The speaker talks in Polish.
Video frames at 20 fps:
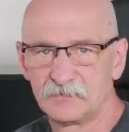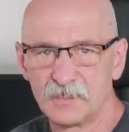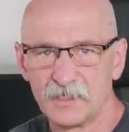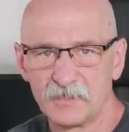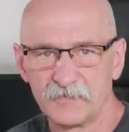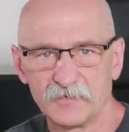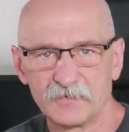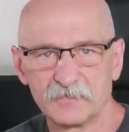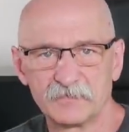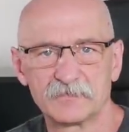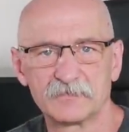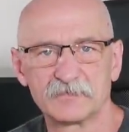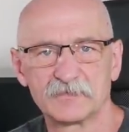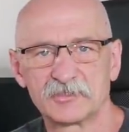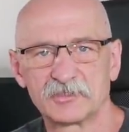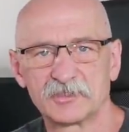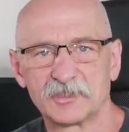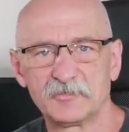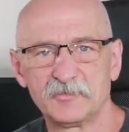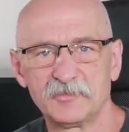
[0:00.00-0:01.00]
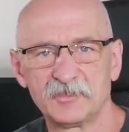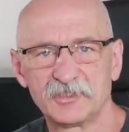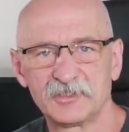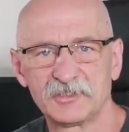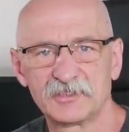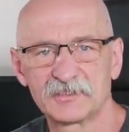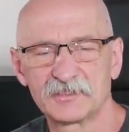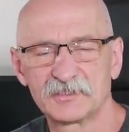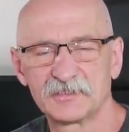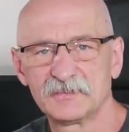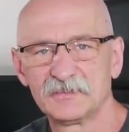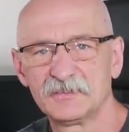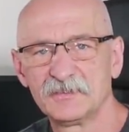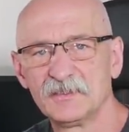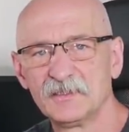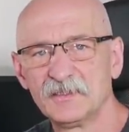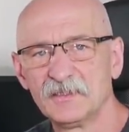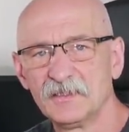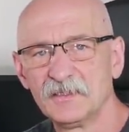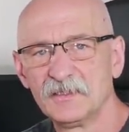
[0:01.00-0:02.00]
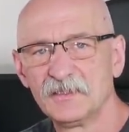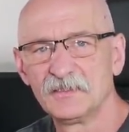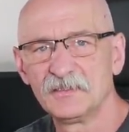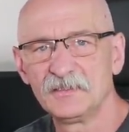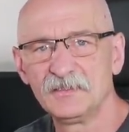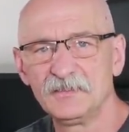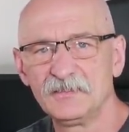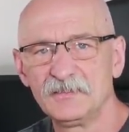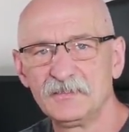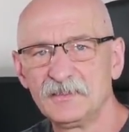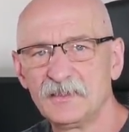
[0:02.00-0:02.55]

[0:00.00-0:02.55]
nie wiem, trzech miesięcy i